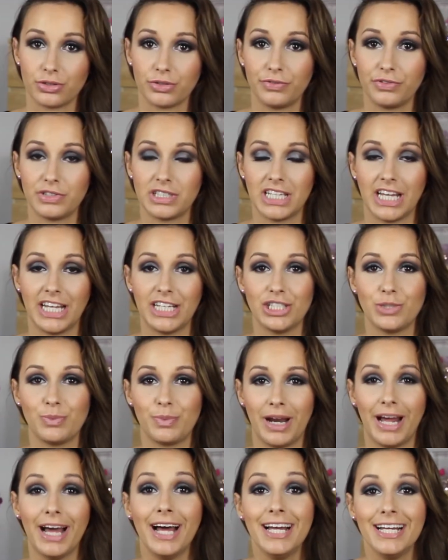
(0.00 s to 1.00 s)
o suficiente
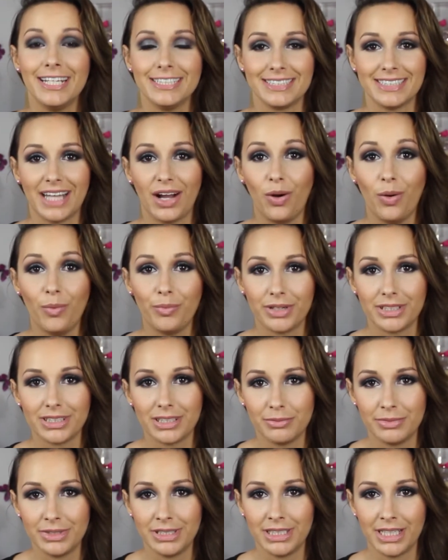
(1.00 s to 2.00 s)
pra tá
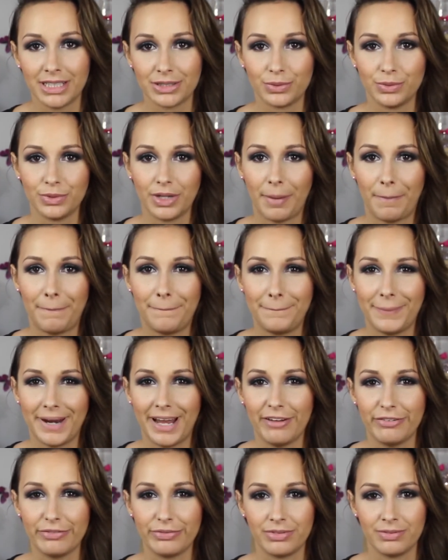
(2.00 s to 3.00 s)
comprando a miniatura
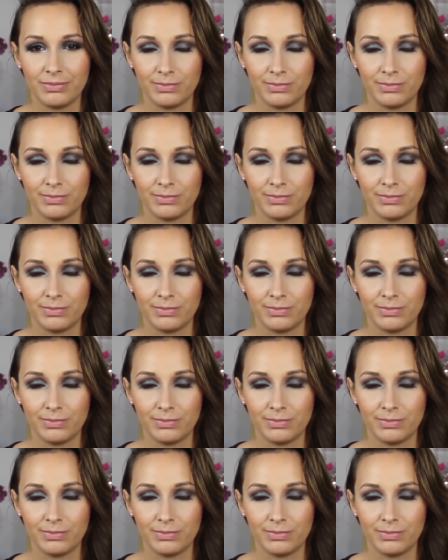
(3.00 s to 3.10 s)
pra